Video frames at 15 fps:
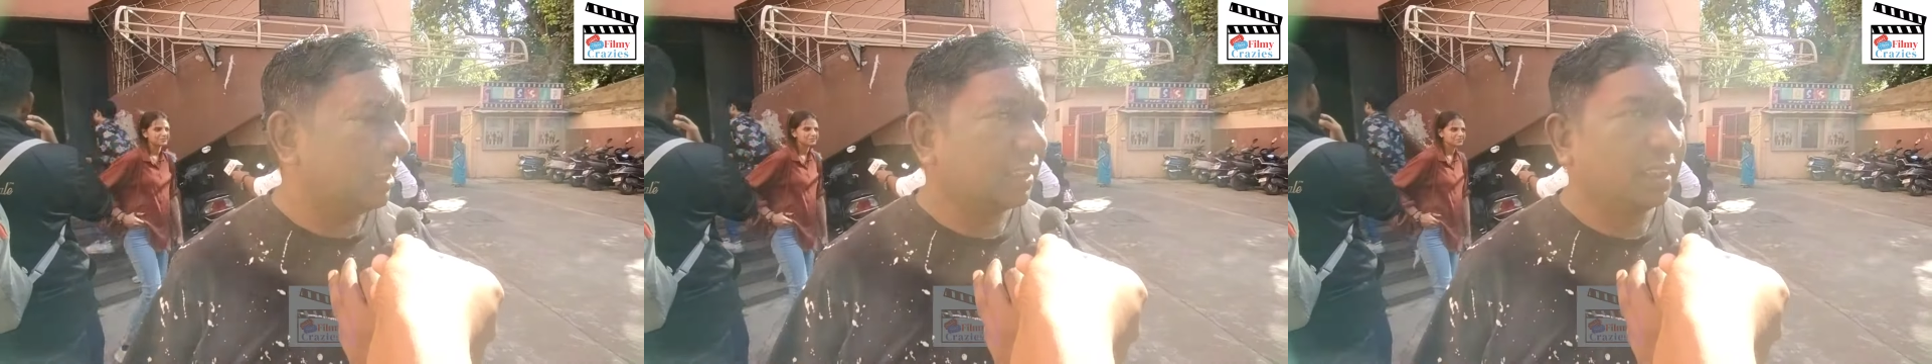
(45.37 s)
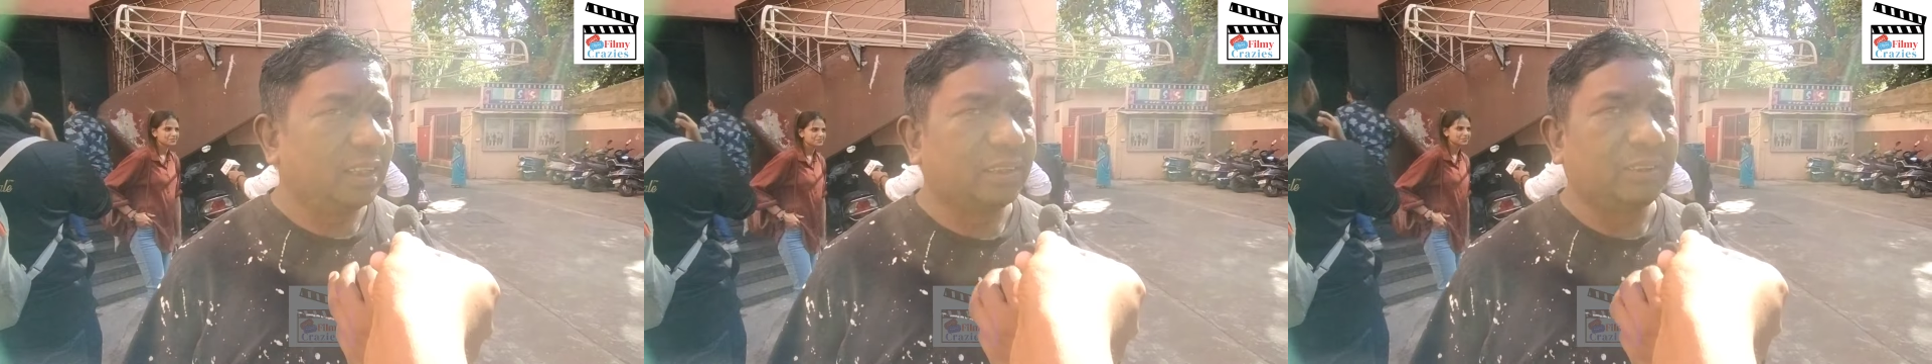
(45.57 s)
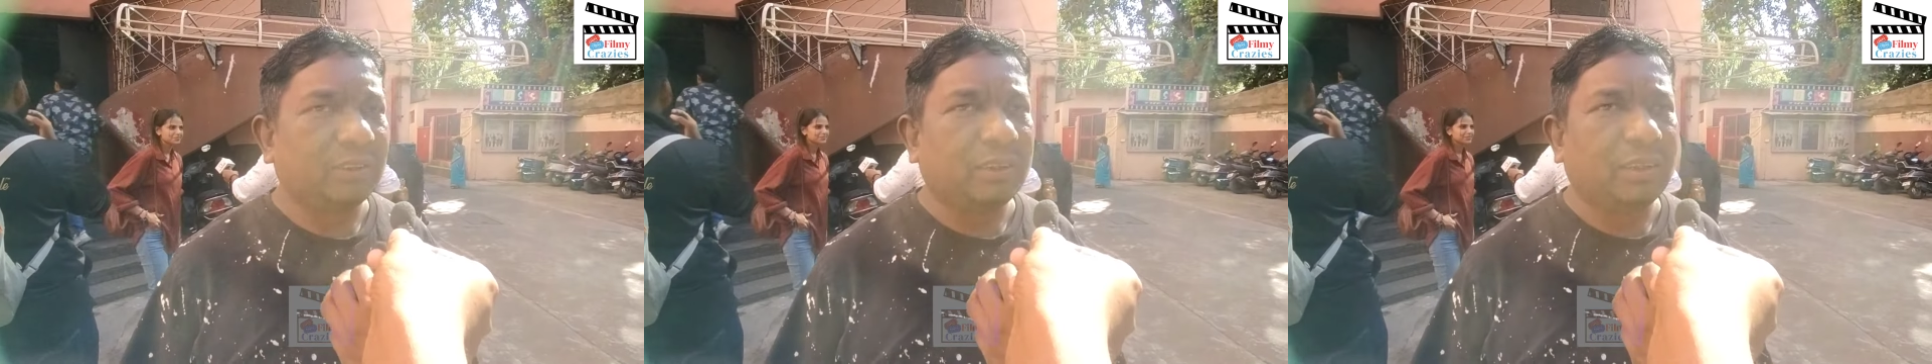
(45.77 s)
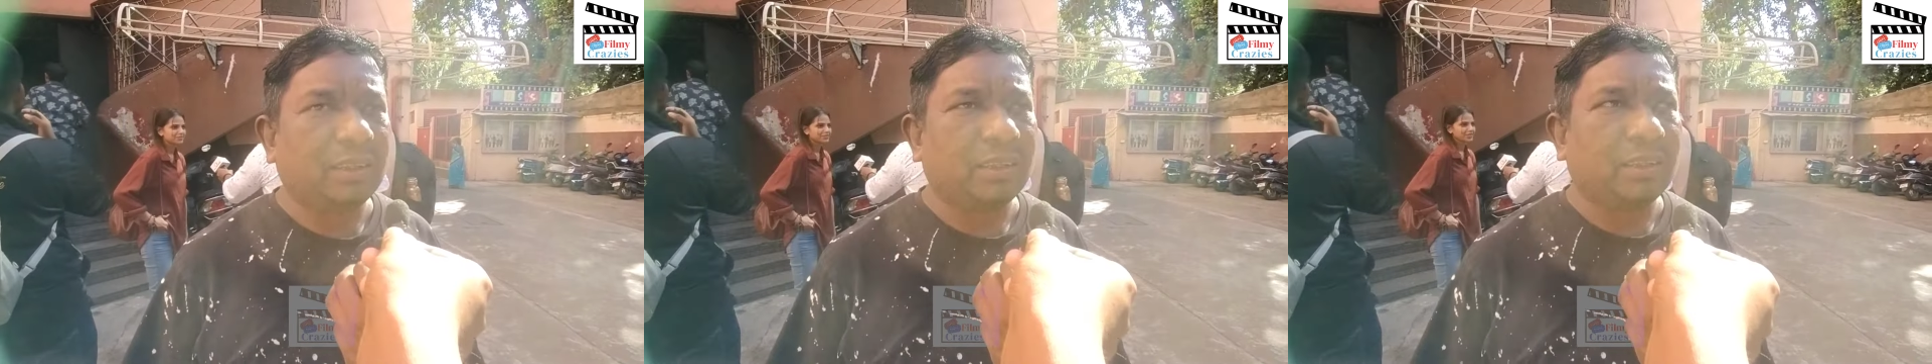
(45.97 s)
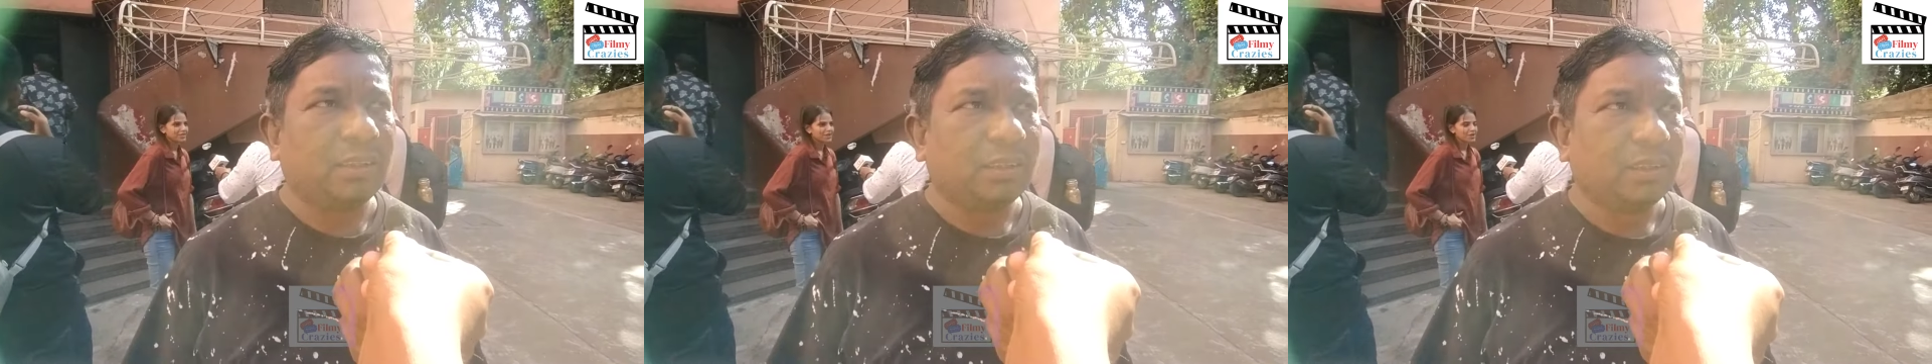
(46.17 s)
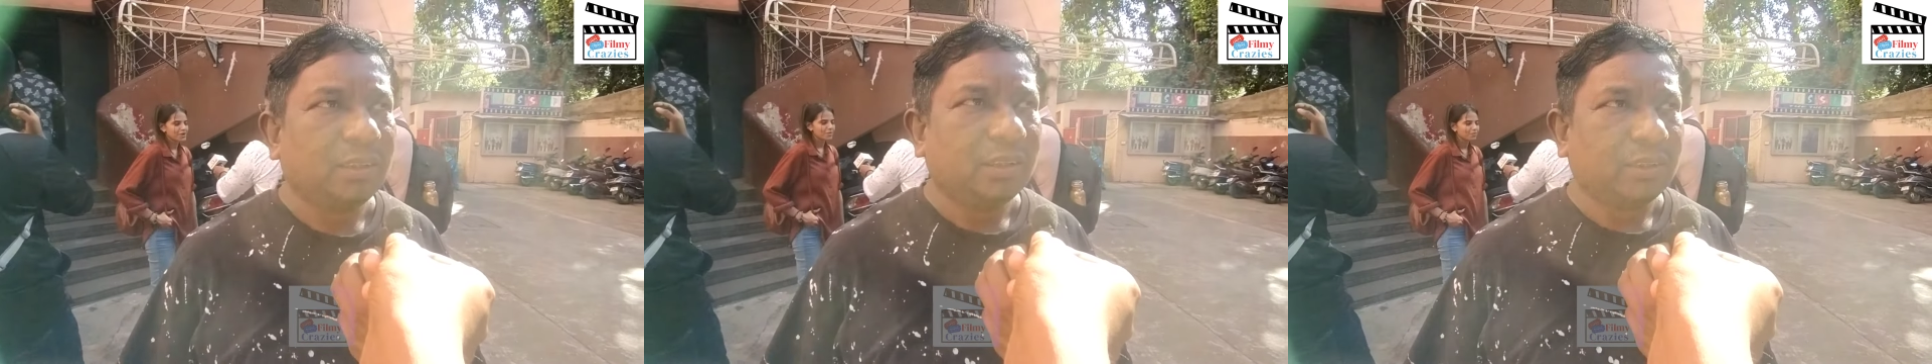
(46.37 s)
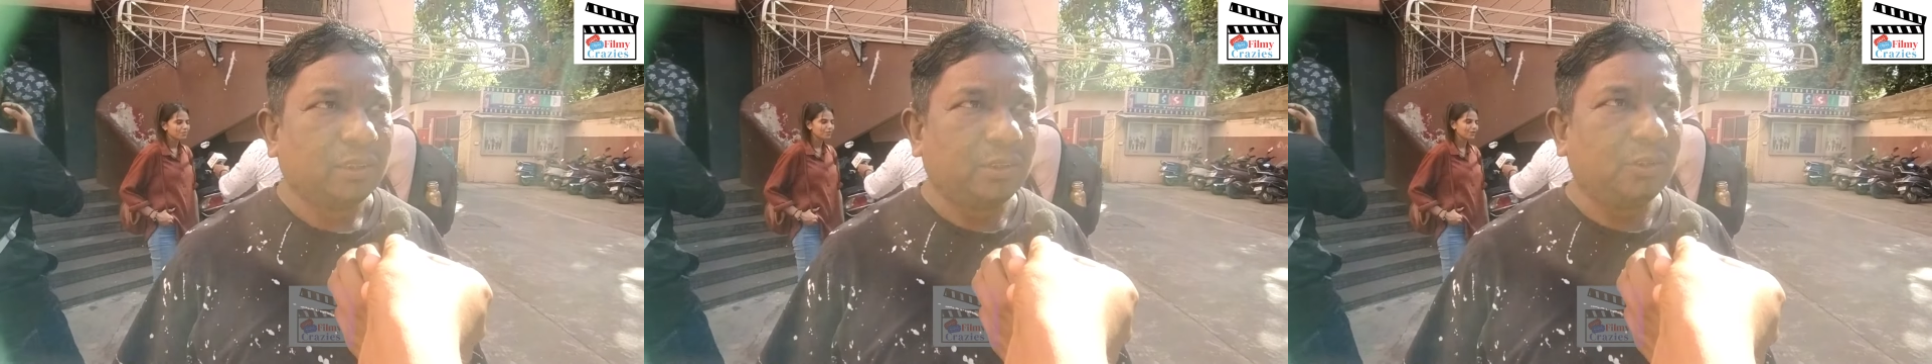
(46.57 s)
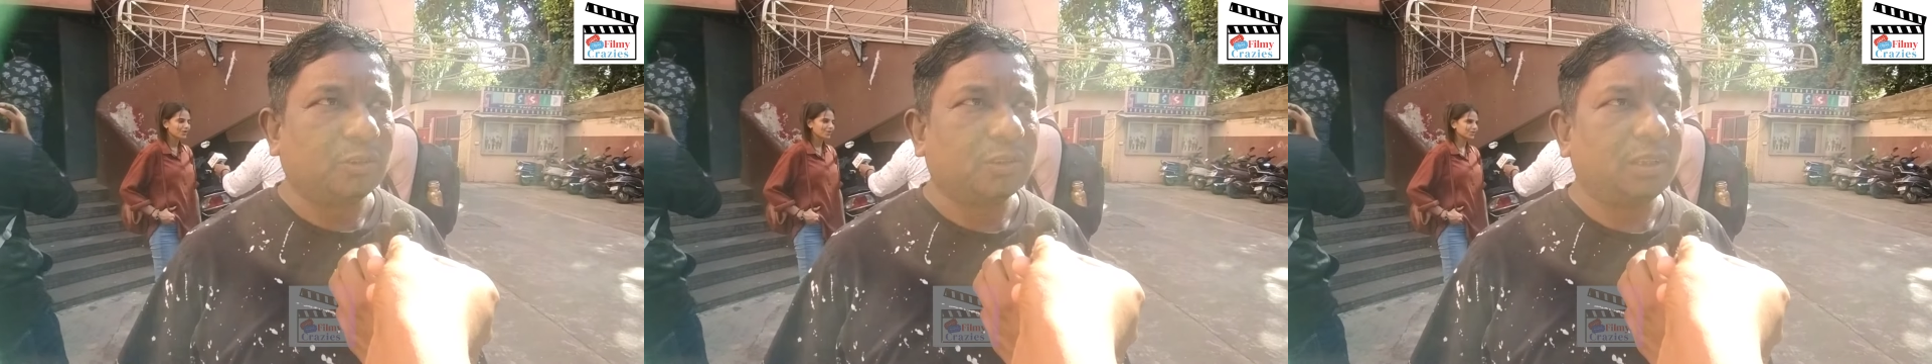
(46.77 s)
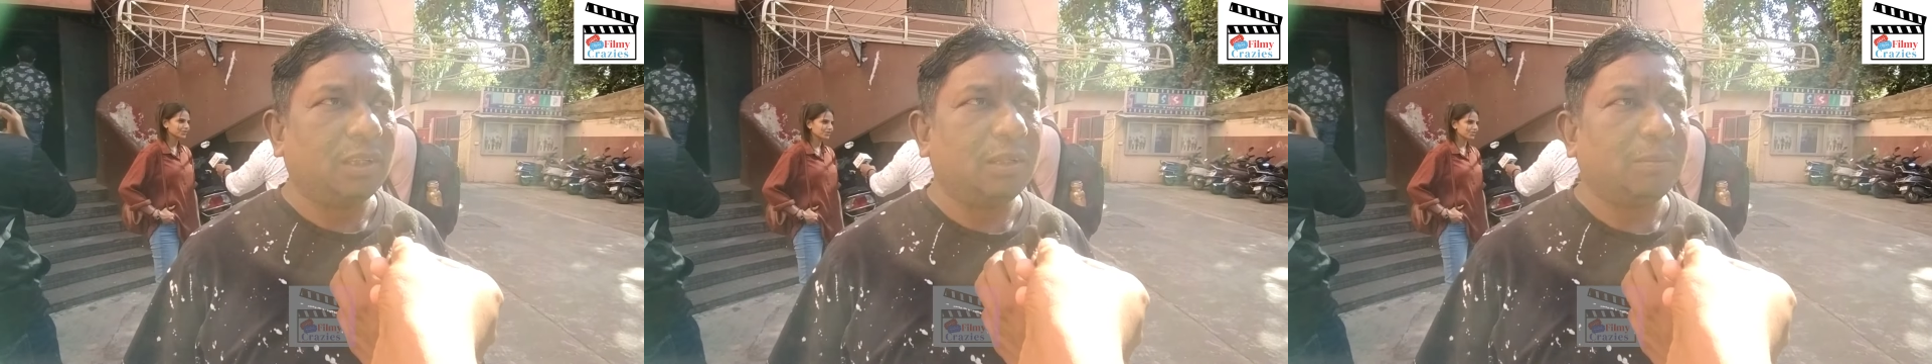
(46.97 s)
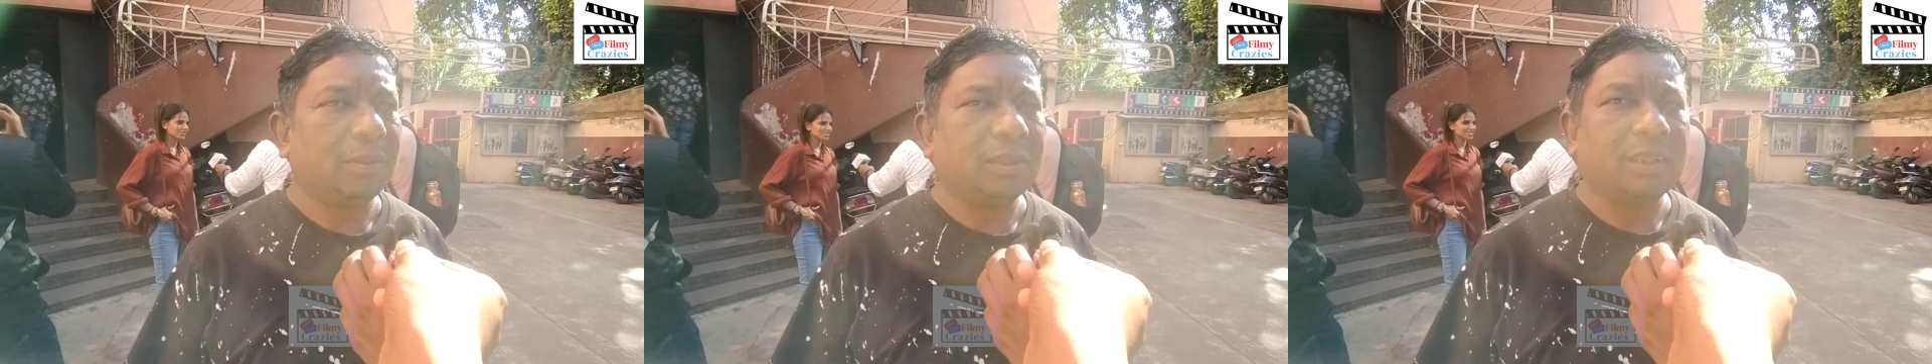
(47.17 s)
ठीक है जो है न्यूज के
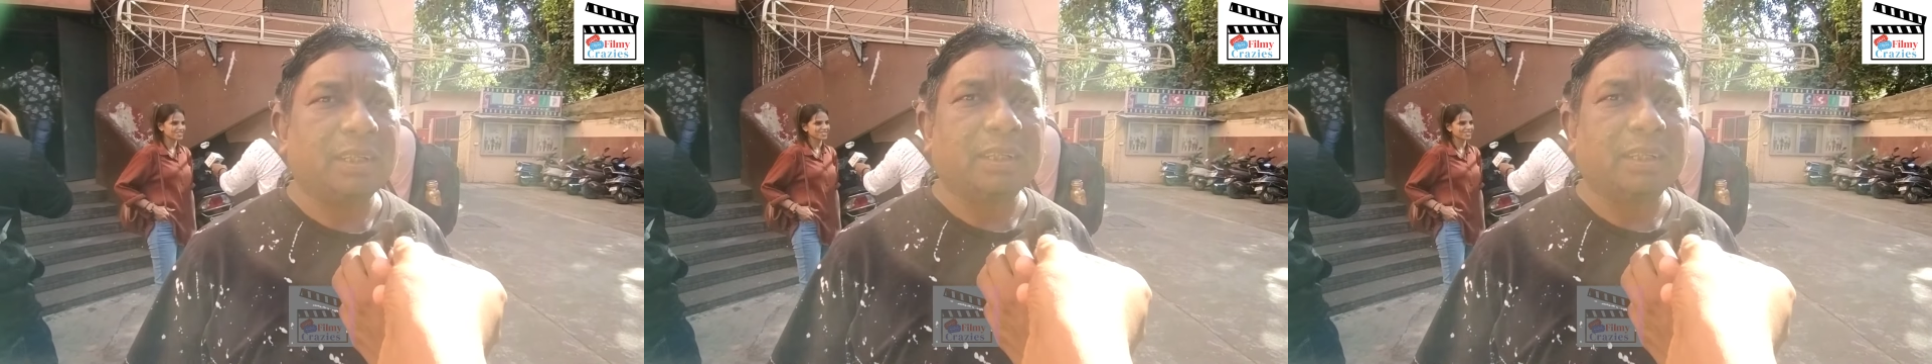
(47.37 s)
लिए भी